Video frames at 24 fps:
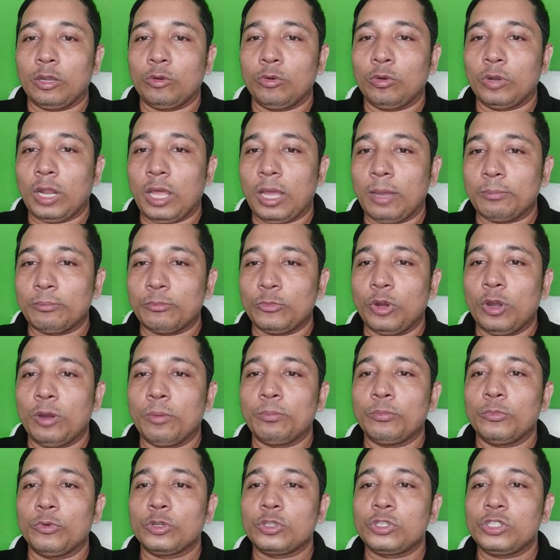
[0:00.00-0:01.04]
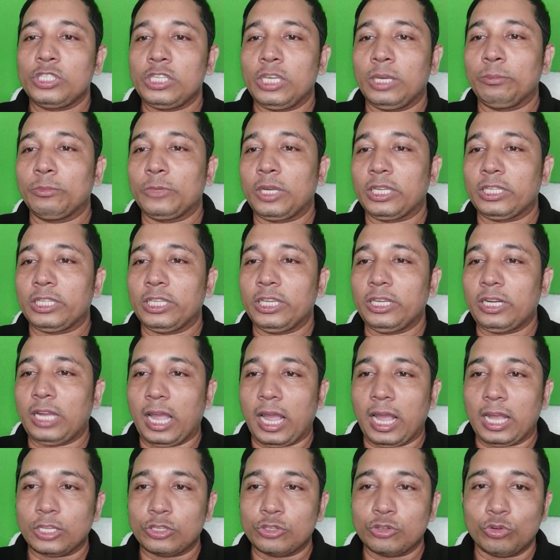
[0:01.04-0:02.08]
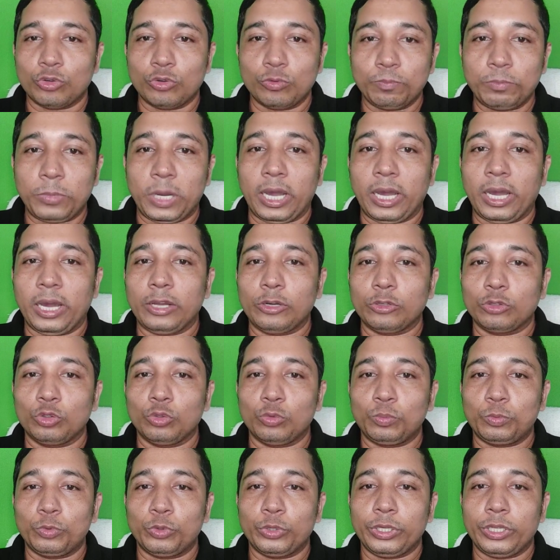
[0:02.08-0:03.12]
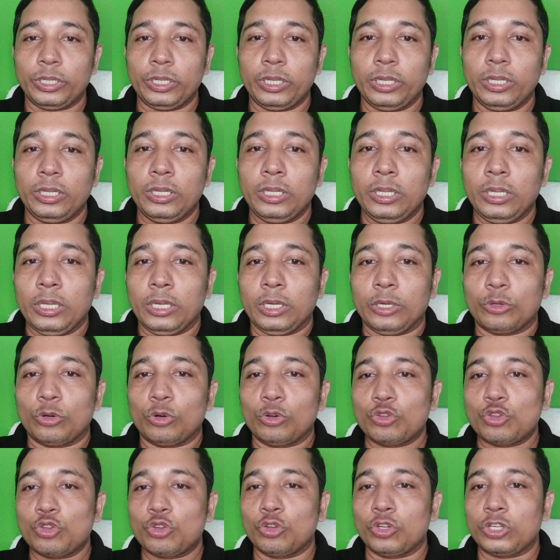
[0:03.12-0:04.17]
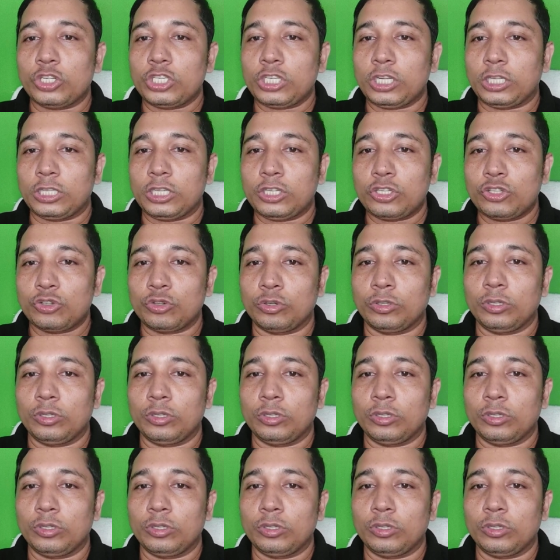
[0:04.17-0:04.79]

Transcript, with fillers: গোলাম মোহাম্মদ জিএম কাদের আজ রোববার দুপুরে রোশনের সাথে